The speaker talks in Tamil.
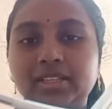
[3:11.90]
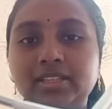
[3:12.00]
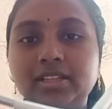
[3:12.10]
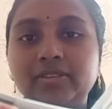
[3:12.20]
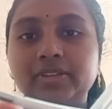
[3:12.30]

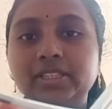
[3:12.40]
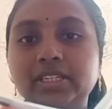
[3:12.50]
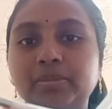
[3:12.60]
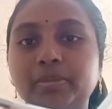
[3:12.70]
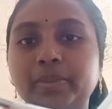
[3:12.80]
இதுதான்
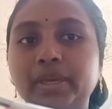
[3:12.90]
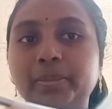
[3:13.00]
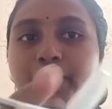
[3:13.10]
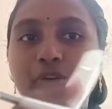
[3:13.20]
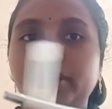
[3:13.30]
வந்து நம்ம
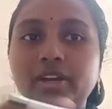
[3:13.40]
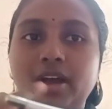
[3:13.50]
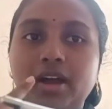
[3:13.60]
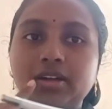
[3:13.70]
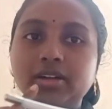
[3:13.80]
பேபியோட
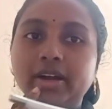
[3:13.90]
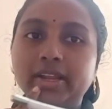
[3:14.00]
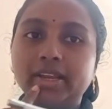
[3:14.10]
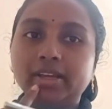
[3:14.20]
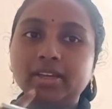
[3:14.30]
நாக்கு
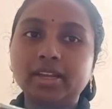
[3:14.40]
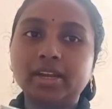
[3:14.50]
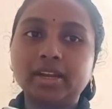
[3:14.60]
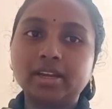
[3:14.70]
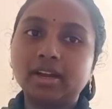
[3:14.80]
கடியில்
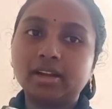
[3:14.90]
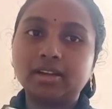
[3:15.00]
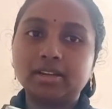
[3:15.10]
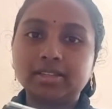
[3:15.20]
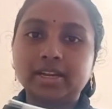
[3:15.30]
இல்லைன்னா
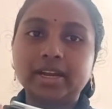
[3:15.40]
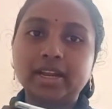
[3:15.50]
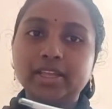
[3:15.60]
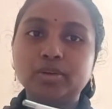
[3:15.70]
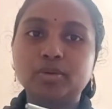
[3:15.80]
அக்கு இந்த
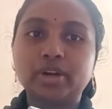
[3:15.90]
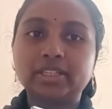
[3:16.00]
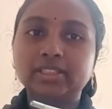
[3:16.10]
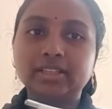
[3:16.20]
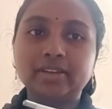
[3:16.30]
ரெண்டில் ஏதோ ஒரு
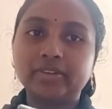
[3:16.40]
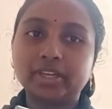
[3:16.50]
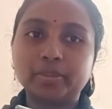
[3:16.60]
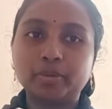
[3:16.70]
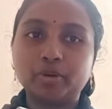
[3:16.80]
இடத்துல தான்
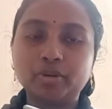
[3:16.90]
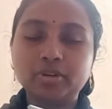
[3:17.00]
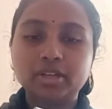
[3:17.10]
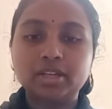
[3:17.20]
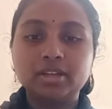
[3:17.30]
வைக்க
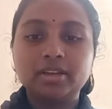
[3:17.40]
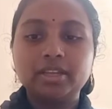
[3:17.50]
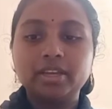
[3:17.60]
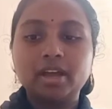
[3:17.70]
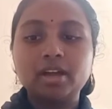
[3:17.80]
போகிறோம்
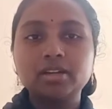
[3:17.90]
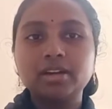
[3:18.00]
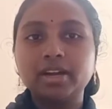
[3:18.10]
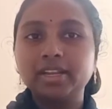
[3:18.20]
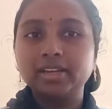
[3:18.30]
நீங்கள் நாக்கு
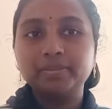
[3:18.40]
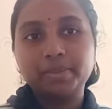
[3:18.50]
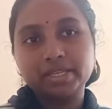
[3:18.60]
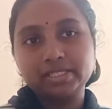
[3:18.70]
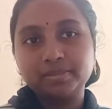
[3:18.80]

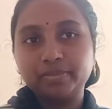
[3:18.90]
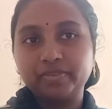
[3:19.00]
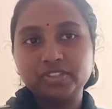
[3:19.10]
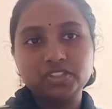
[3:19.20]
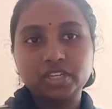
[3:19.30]
கடியில்
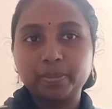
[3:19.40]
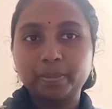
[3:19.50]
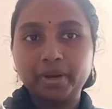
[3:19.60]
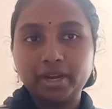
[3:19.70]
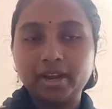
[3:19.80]
மேக்ஸிமம் வச்சு
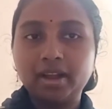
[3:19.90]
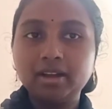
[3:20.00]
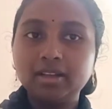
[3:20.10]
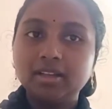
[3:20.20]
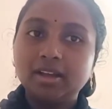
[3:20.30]
செக்
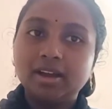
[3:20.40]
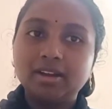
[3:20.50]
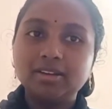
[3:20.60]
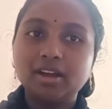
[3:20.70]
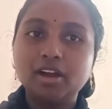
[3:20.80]
பண்ணலாம்
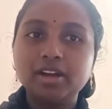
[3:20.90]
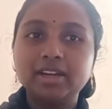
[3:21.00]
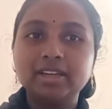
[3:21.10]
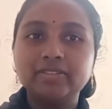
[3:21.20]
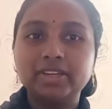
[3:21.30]
ஆனால்
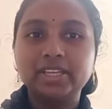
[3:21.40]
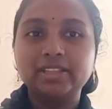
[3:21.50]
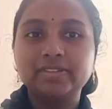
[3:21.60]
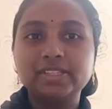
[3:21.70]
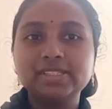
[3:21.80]
நாக்கடியில்
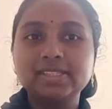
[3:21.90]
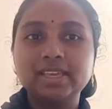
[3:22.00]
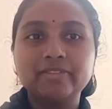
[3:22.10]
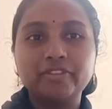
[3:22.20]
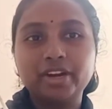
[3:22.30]
வைக்கிறது வந்து
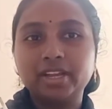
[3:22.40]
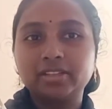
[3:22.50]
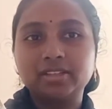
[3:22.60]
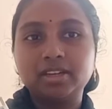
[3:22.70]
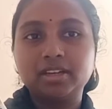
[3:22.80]
சேஃப்
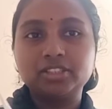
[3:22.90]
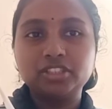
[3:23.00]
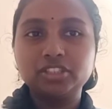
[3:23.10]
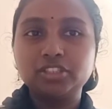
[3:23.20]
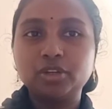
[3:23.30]
கிடையாது இல்லையா
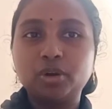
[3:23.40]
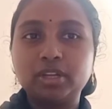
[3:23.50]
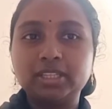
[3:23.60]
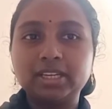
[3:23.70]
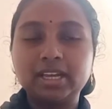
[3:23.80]
சின்ன சின்ன
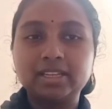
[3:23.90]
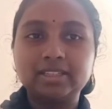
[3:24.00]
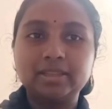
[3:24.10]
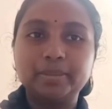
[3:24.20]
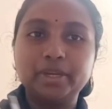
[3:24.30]
குழந்தைங்களா
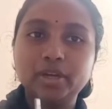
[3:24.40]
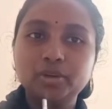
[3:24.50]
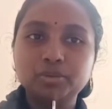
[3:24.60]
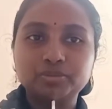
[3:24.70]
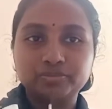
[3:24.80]
இருந்தது
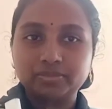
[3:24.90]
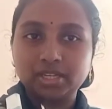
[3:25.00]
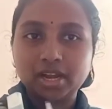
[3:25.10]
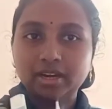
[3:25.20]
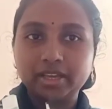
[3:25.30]
அப்படின்னா
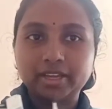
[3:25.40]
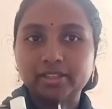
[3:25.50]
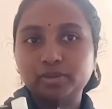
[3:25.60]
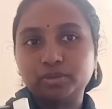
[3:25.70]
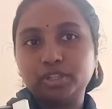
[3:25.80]
நாக்கில்
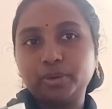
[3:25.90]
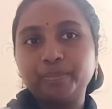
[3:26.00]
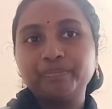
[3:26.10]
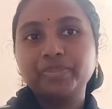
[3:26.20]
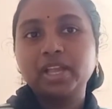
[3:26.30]
எங்கேயாவது குத்திரும்